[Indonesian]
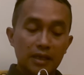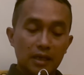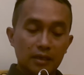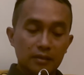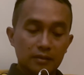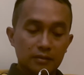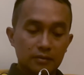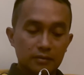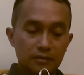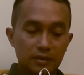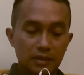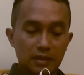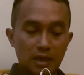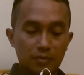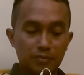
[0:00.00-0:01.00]
yang
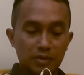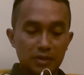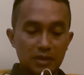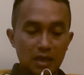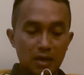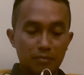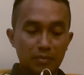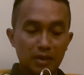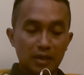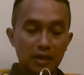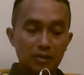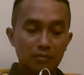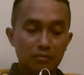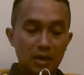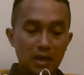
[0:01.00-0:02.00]
tidak bisa
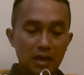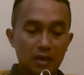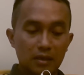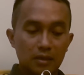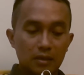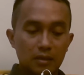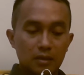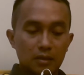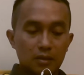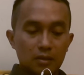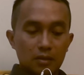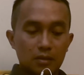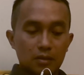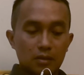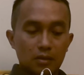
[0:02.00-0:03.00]
menerima
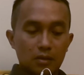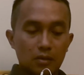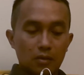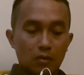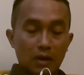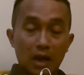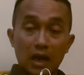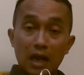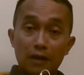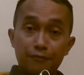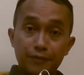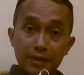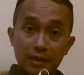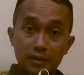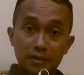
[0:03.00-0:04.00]
orang
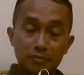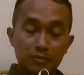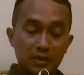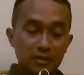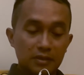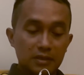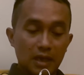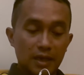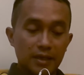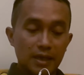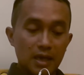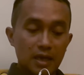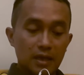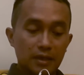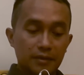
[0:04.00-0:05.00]
kafir seperti
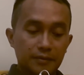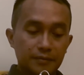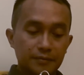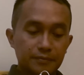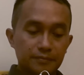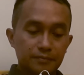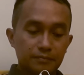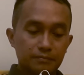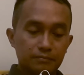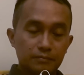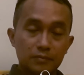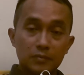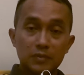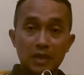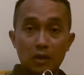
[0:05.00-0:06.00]
saya,
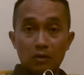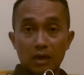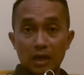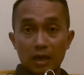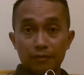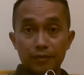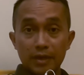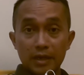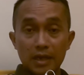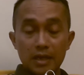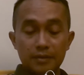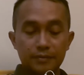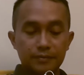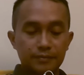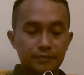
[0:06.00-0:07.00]
saya orang kafir ya,
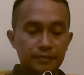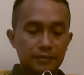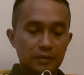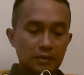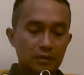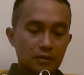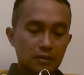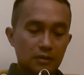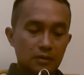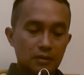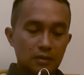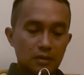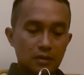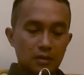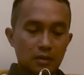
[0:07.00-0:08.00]

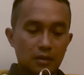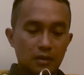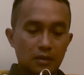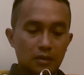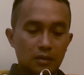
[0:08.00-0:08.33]
e,